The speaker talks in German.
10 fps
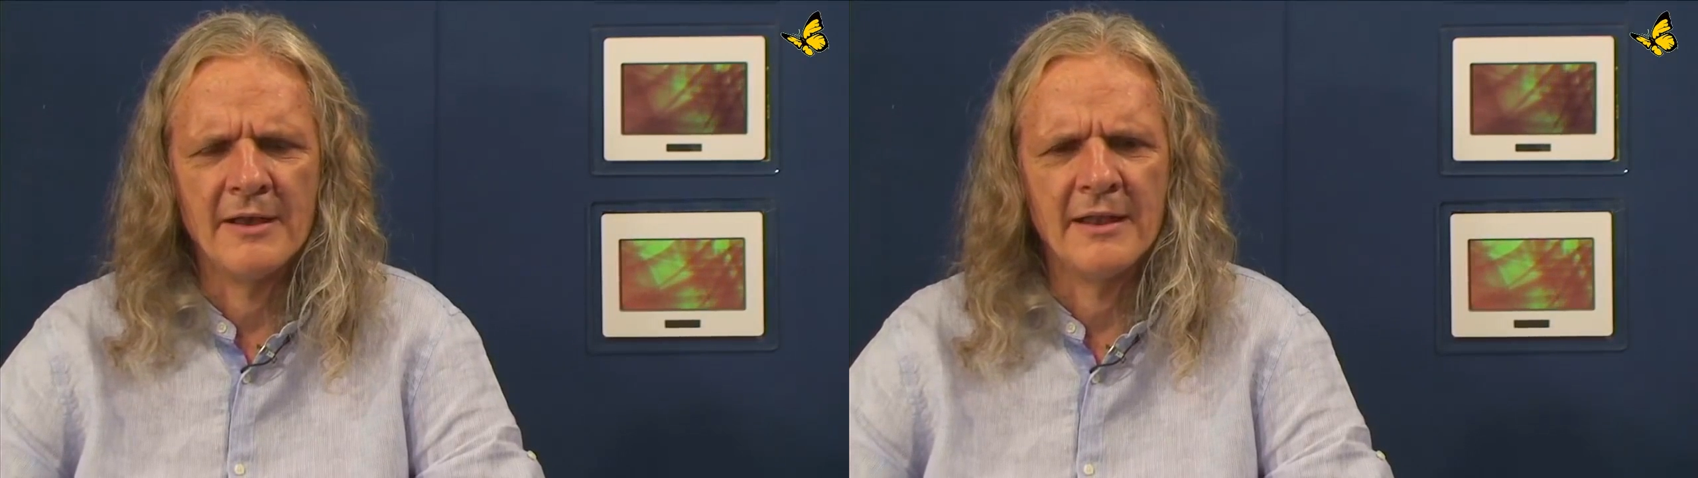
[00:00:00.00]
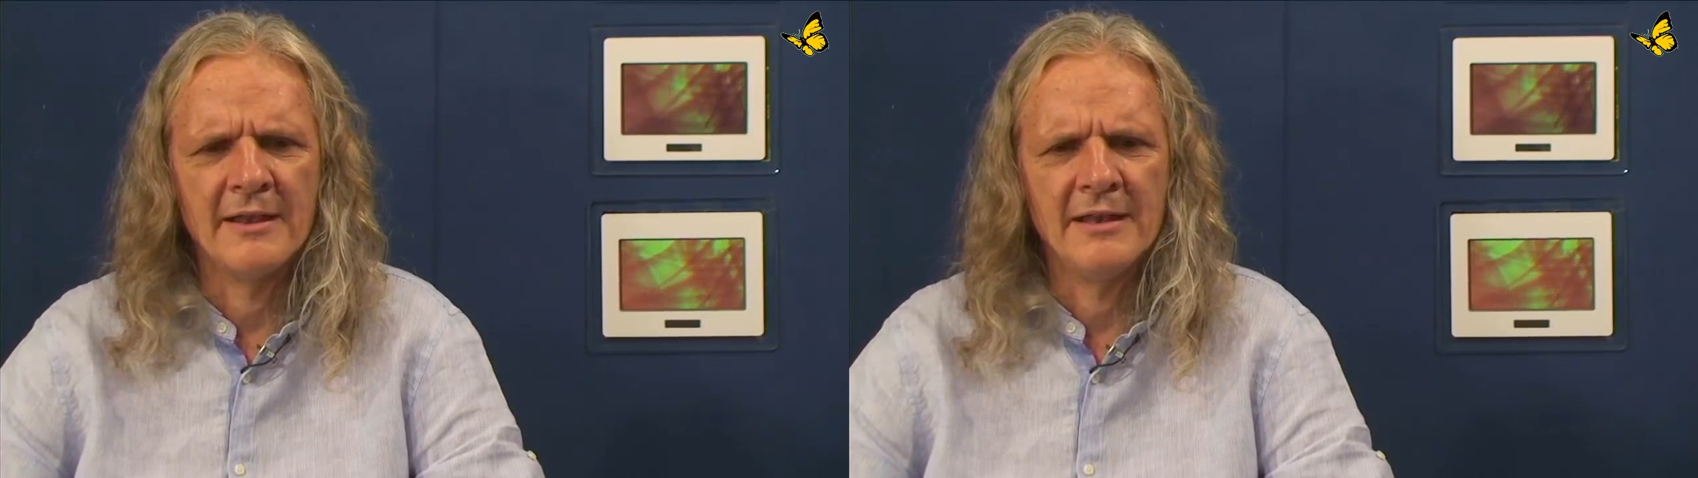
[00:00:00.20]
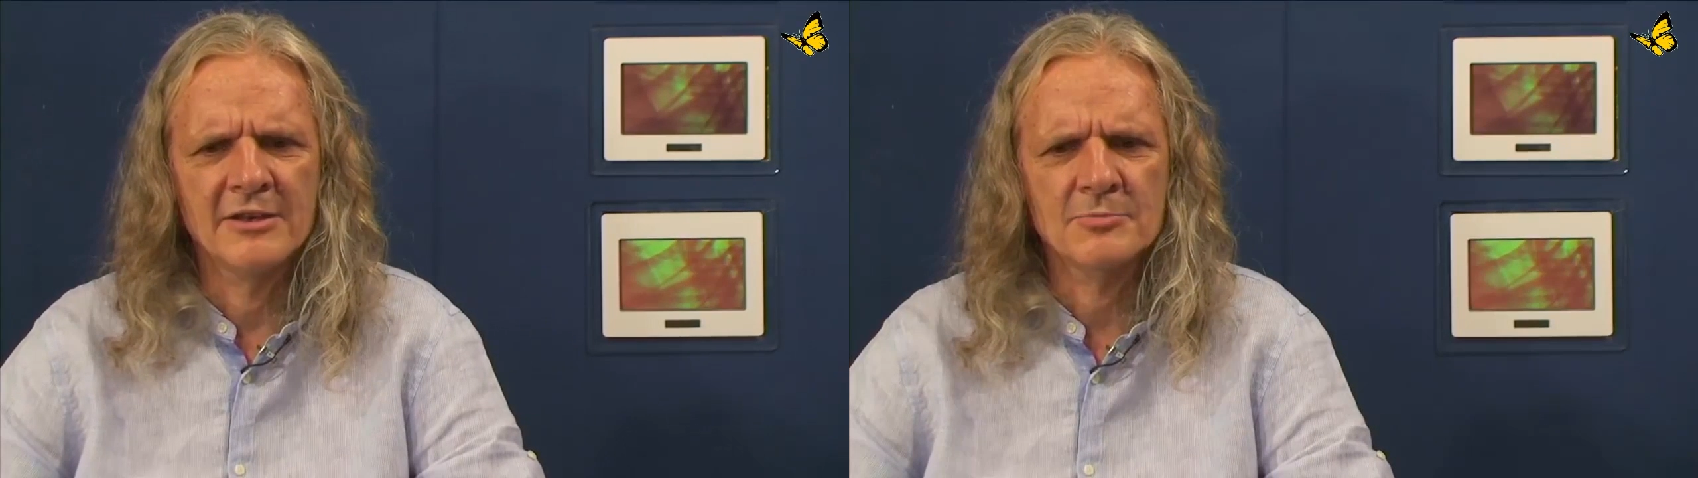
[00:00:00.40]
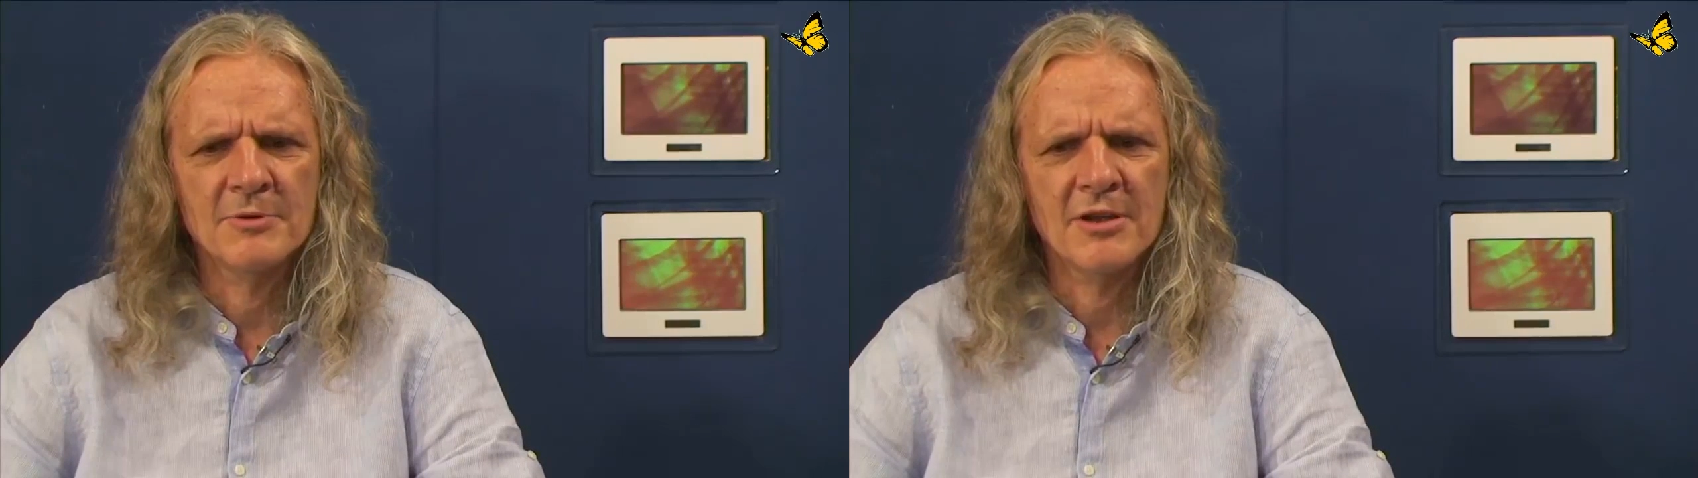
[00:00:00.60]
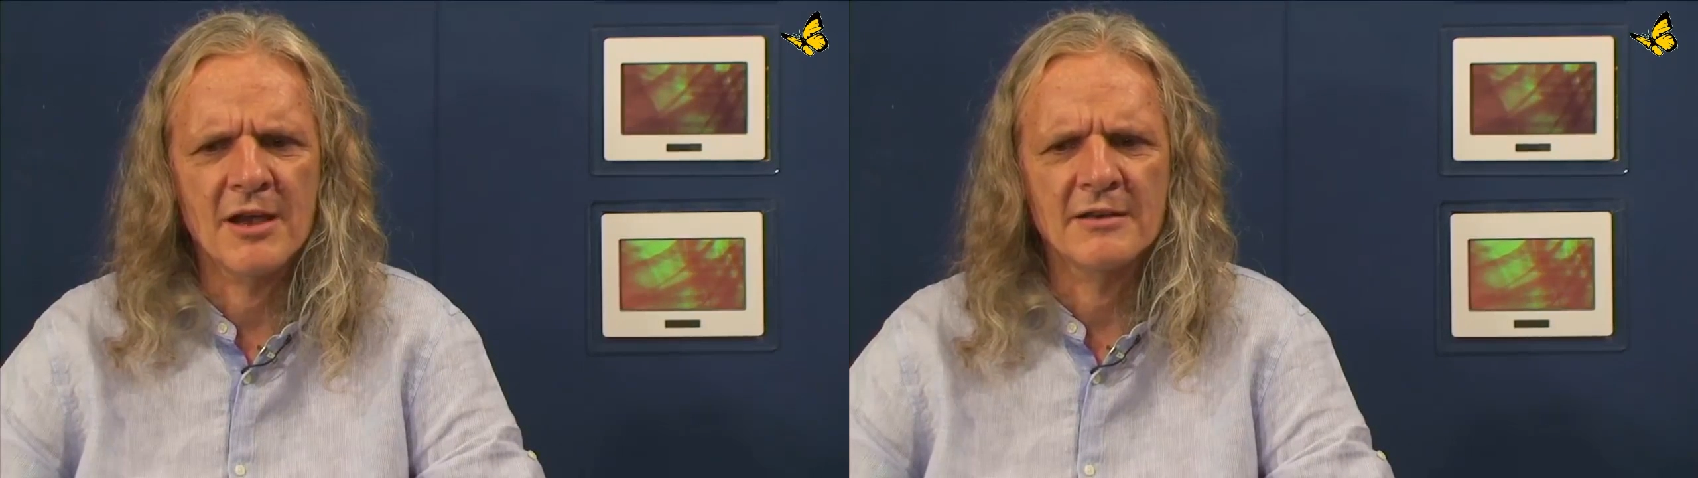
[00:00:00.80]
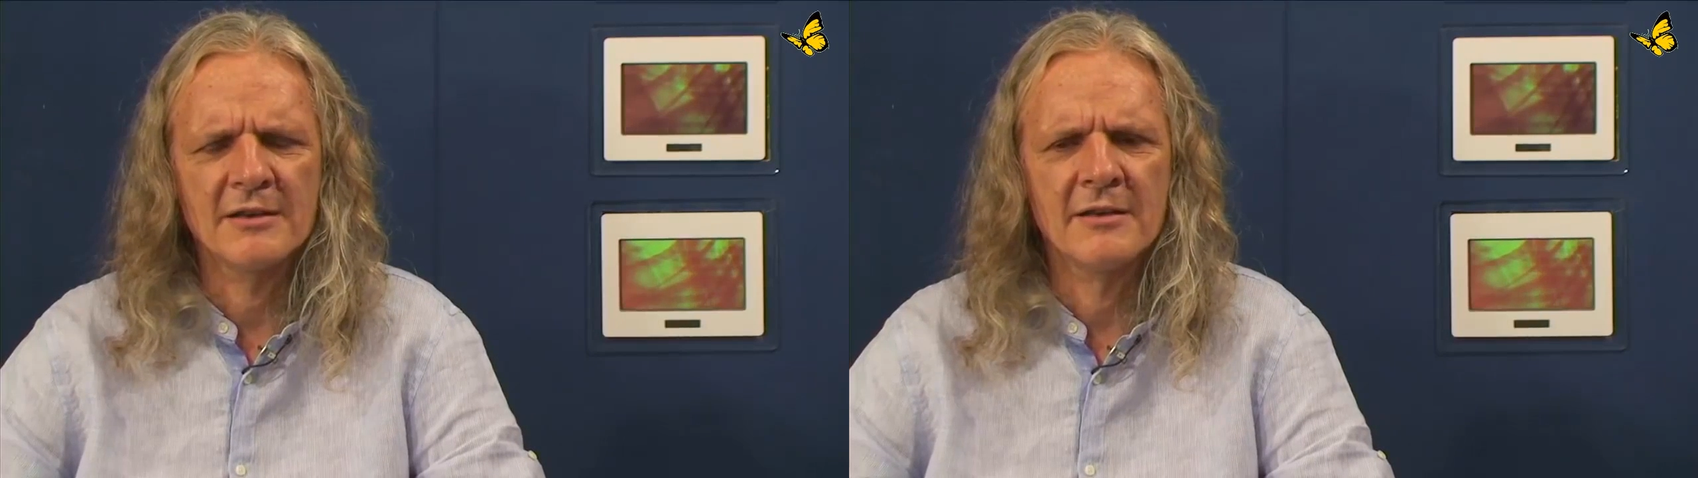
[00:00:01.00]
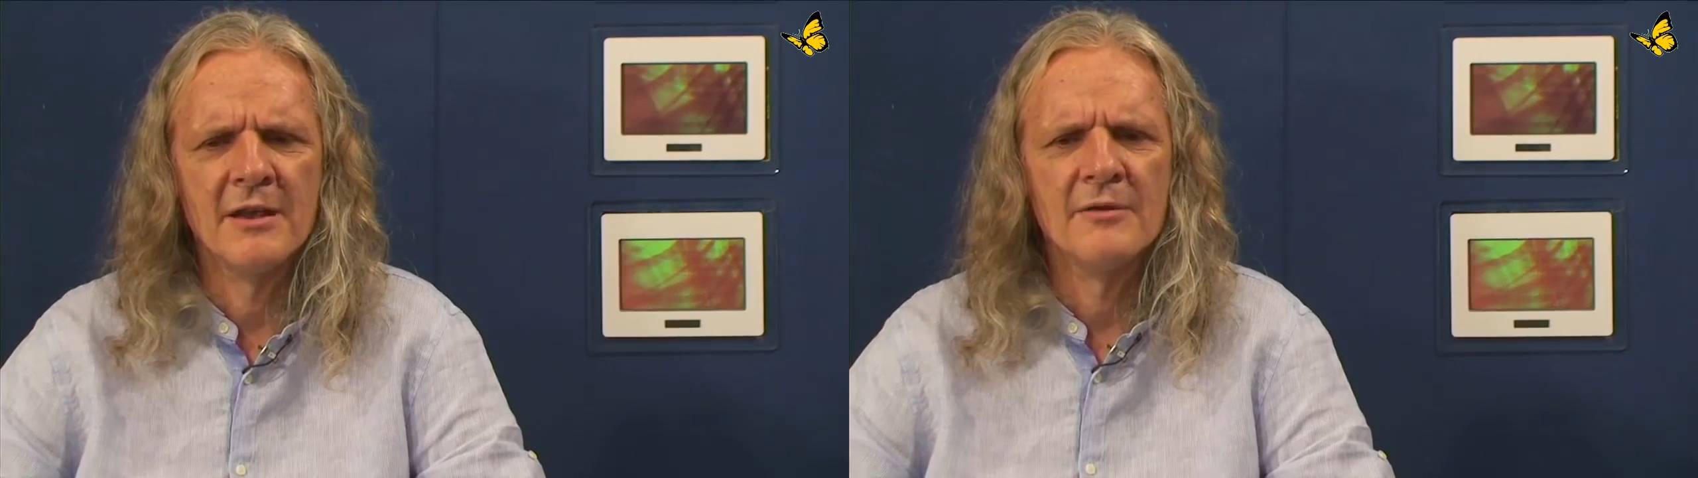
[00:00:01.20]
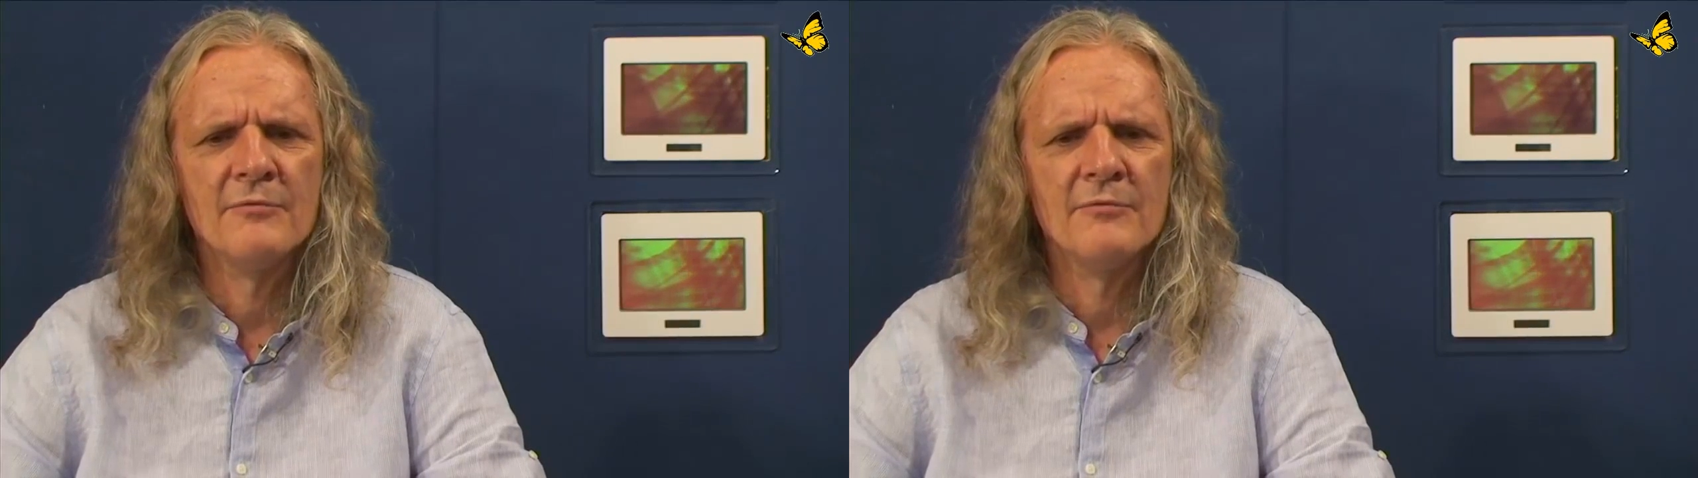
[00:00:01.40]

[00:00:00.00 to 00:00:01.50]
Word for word: energetisch betrachtet,